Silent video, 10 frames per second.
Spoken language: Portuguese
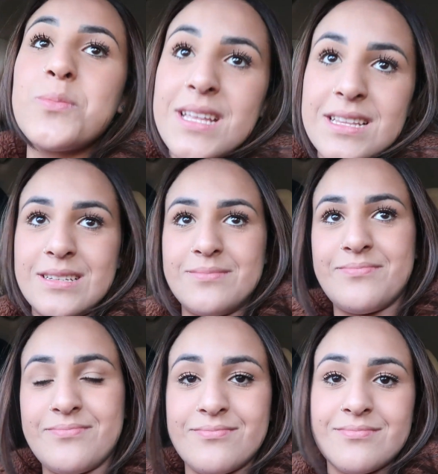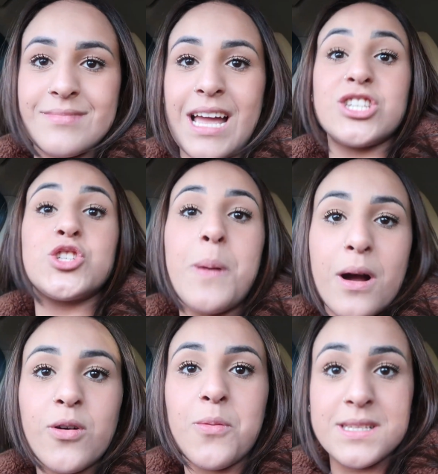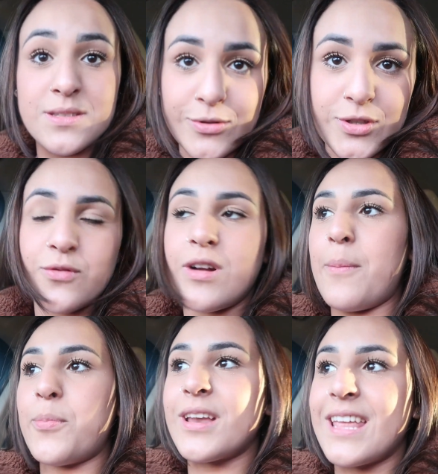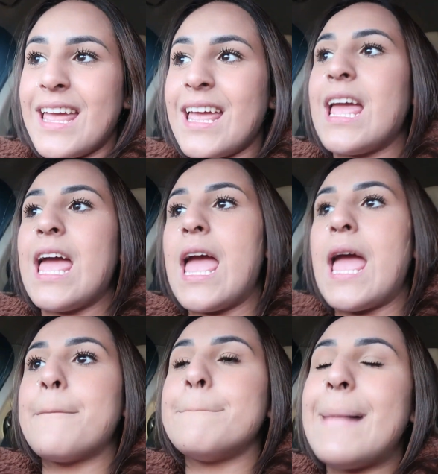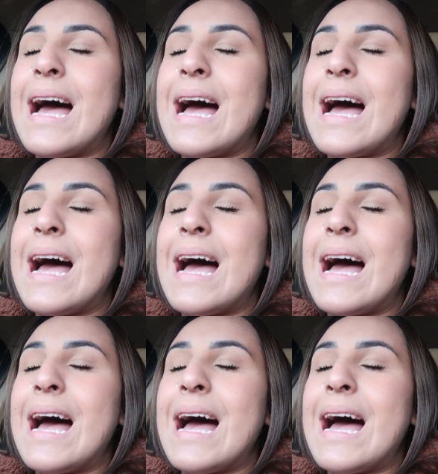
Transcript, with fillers: comida a gente pagou, mas eu vou divulgar porque é uhum.